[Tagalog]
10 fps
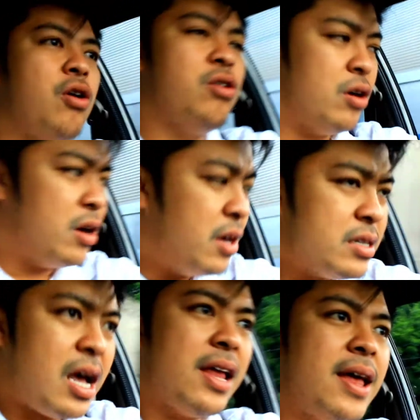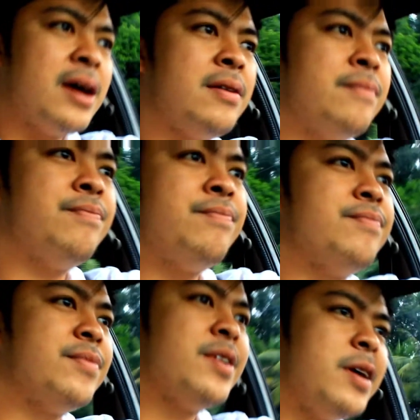ko sa ang
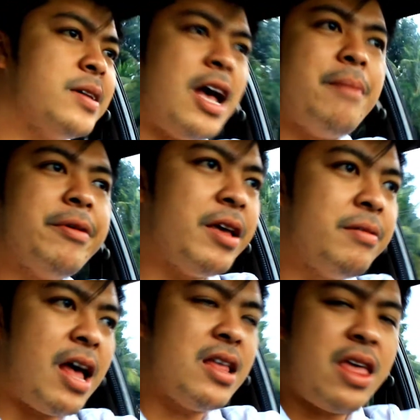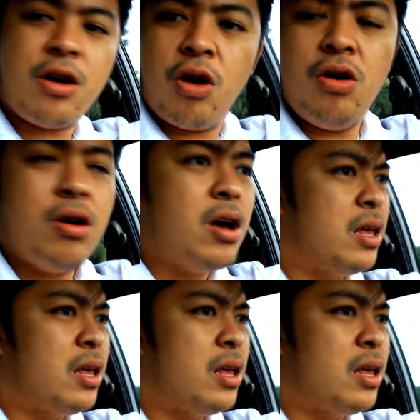kasama ng nanay ko